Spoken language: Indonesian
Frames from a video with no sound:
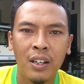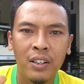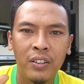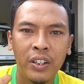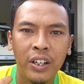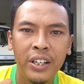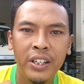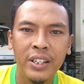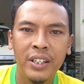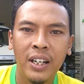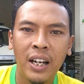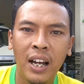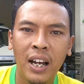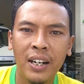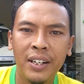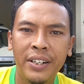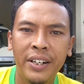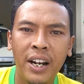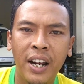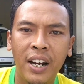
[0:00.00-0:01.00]

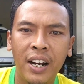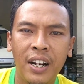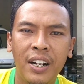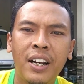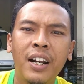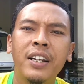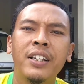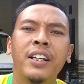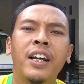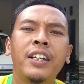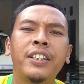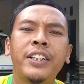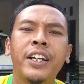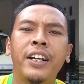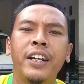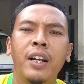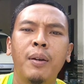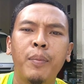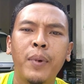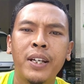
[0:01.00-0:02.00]
sehingga dengan adanya
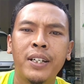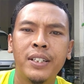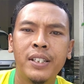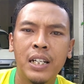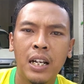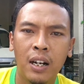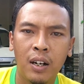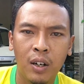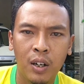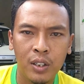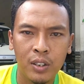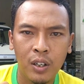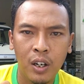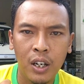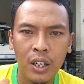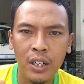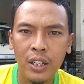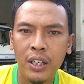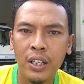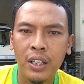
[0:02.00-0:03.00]
channel Mas Dian
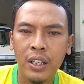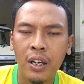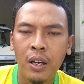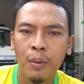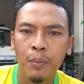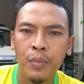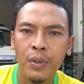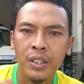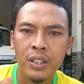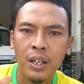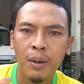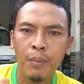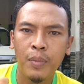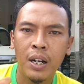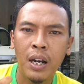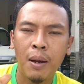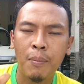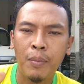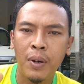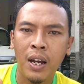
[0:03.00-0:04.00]
Rosok ini bisa
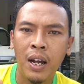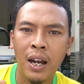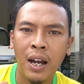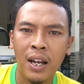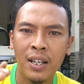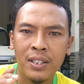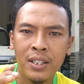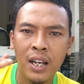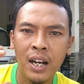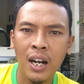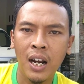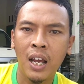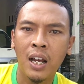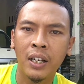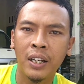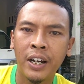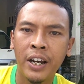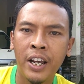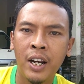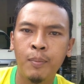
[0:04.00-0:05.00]
menambah
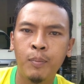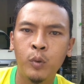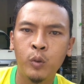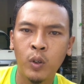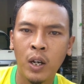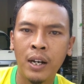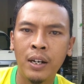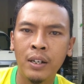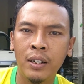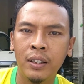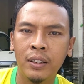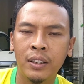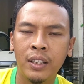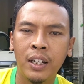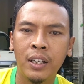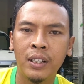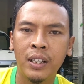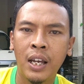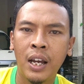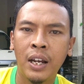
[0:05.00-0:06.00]
khasanah keilmuan
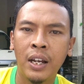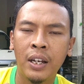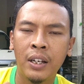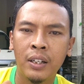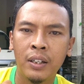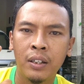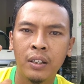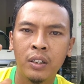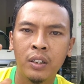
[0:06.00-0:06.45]
tentang